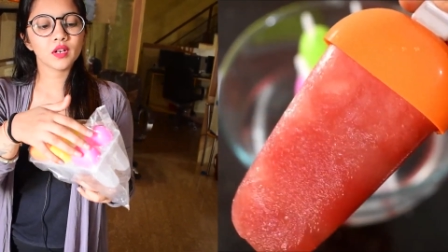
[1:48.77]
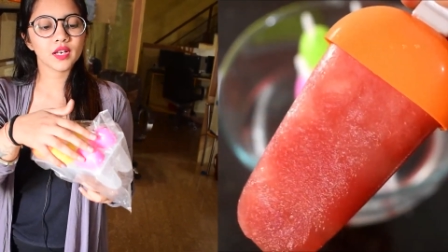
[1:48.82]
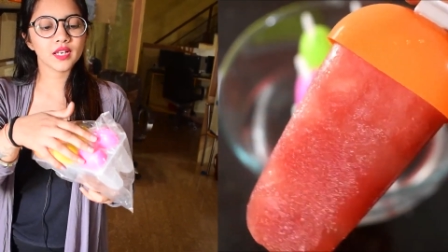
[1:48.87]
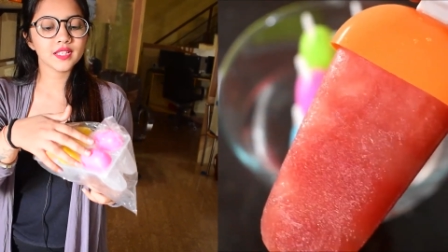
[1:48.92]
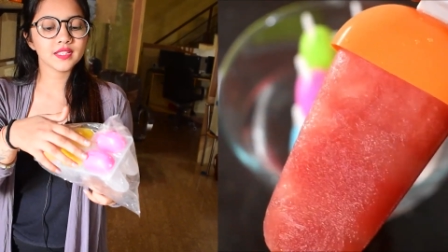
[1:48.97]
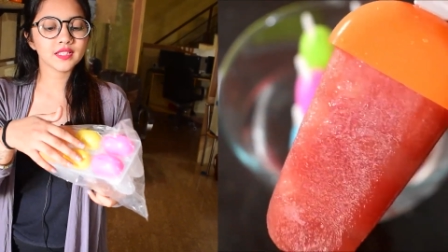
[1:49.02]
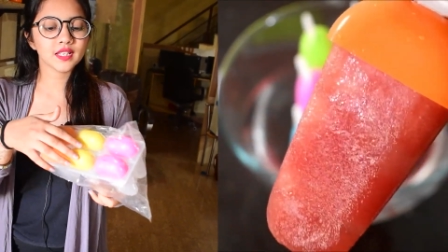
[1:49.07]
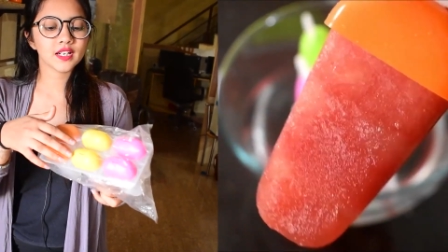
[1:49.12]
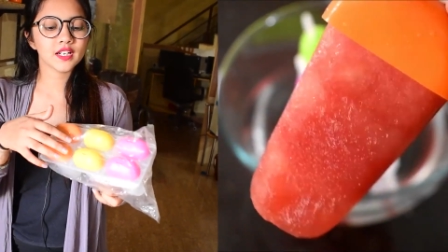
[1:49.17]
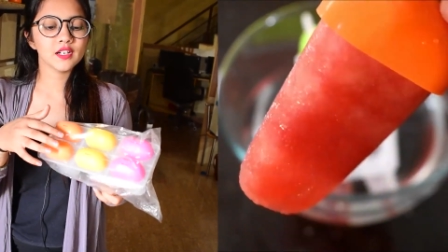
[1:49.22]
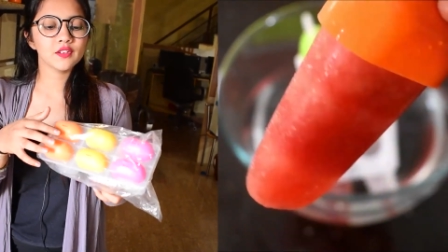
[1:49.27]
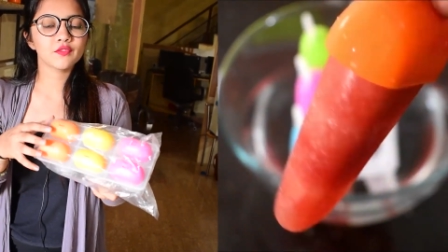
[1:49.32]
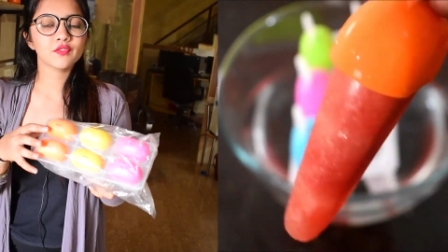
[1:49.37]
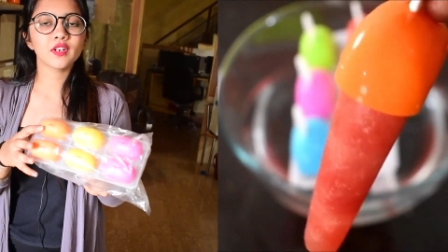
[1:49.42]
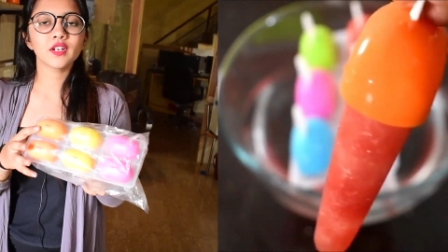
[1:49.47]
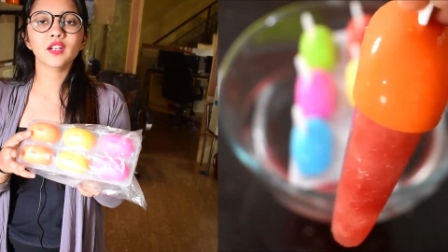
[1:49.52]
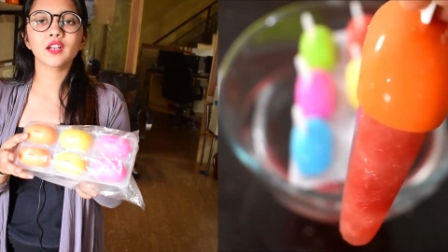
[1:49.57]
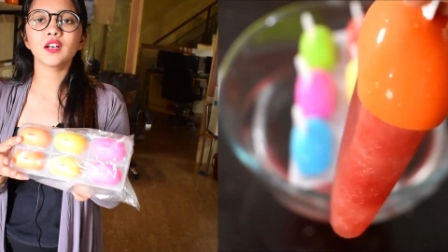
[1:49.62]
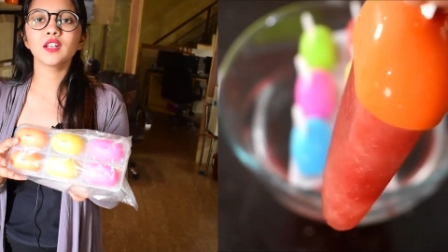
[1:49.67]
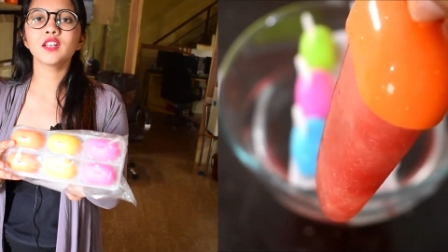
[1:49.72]
कई सारे
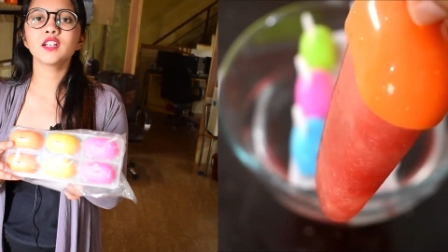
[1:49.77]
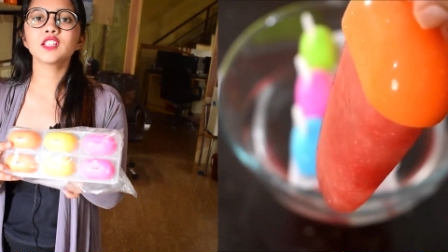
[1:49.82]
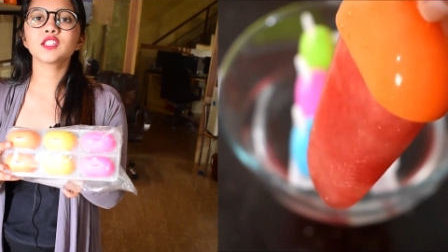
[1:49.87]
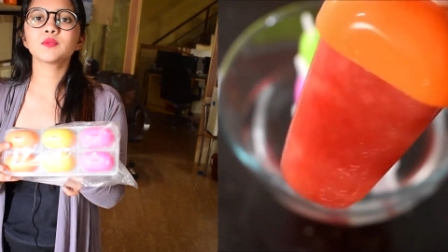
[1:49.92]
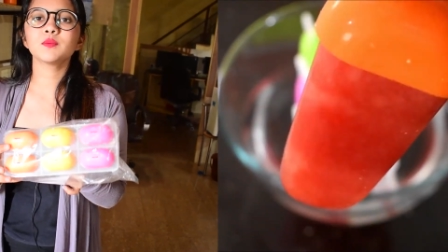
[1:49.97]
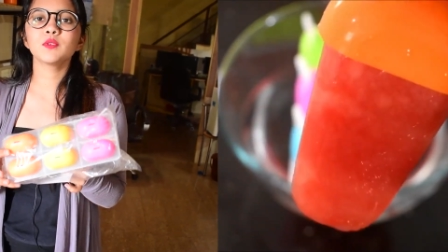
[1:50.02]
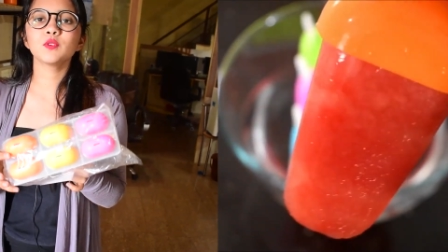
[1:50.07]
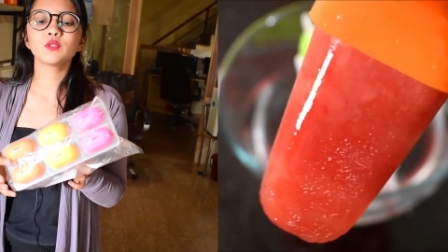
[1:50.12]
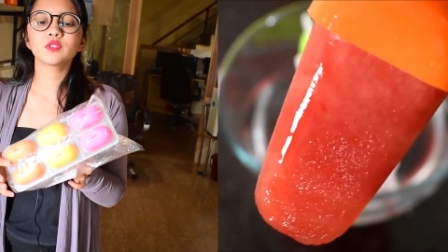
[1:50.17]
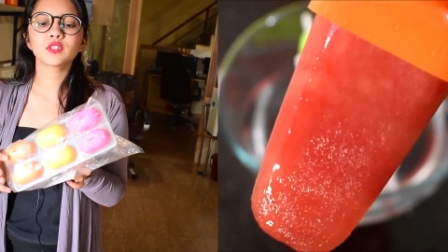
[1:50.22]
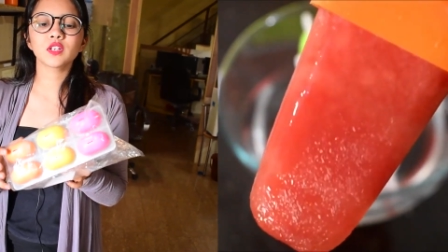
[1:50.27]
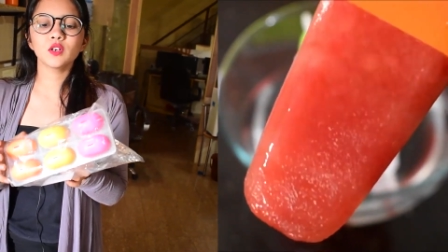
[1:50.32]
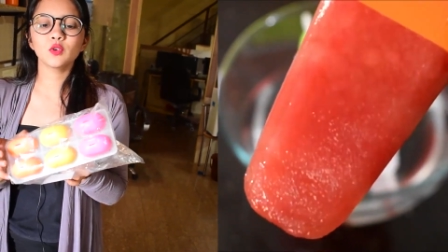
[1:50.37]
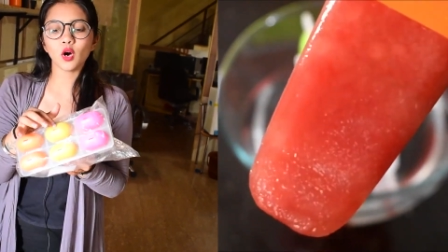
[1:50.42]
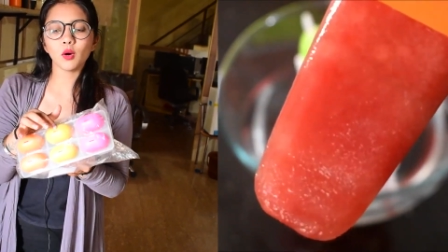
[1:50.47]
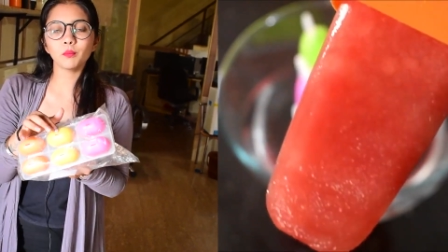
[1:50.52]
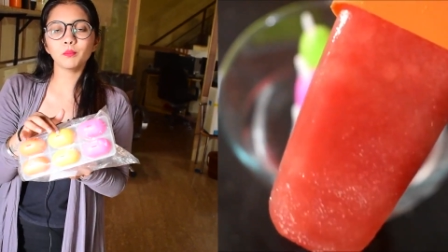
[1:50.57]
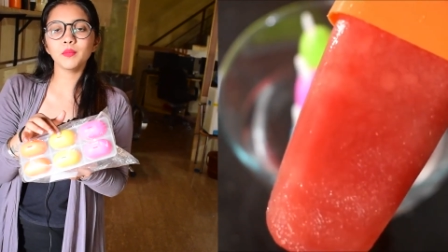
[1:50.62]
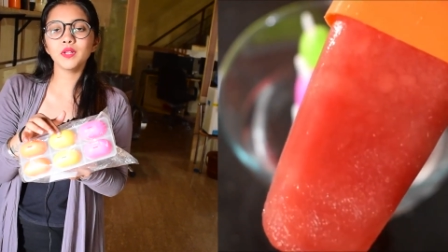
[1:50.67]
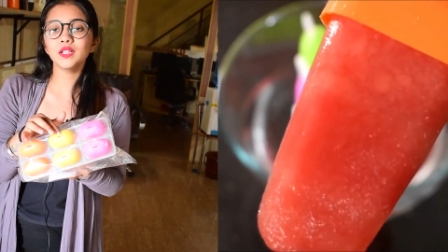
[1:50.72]
डिफरेंट कलर्स में उसका
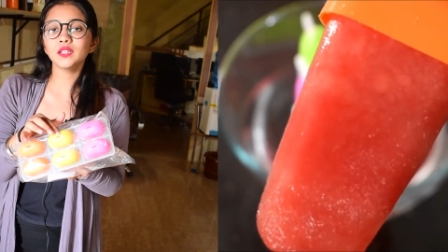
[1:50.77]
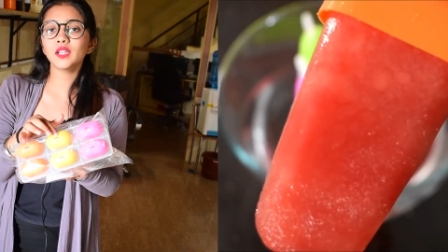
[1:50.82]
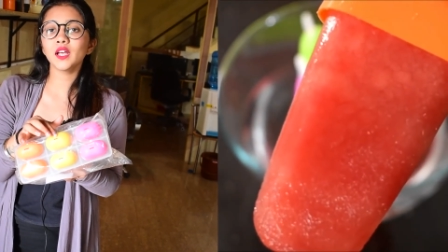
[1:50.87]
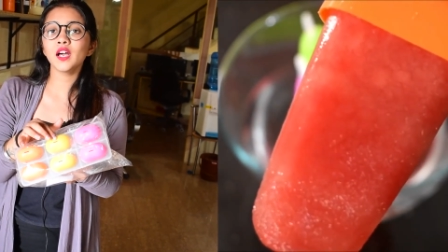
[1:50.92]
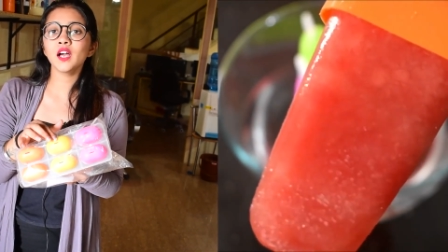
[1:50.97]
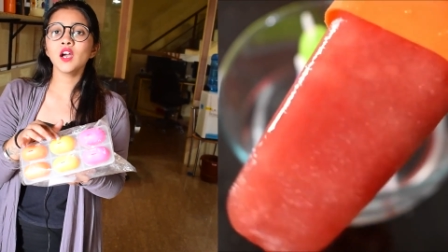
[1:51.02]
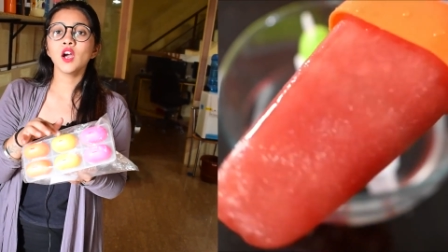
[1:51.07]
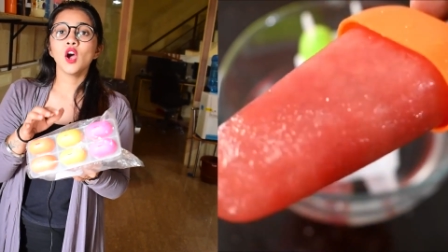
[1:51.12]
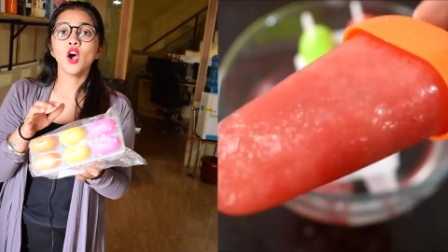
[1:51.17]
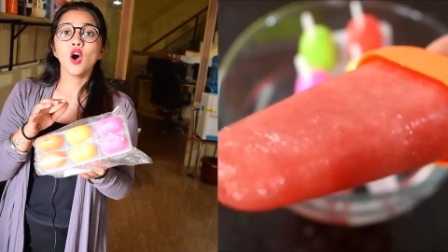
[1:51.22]
टॉप मिलता है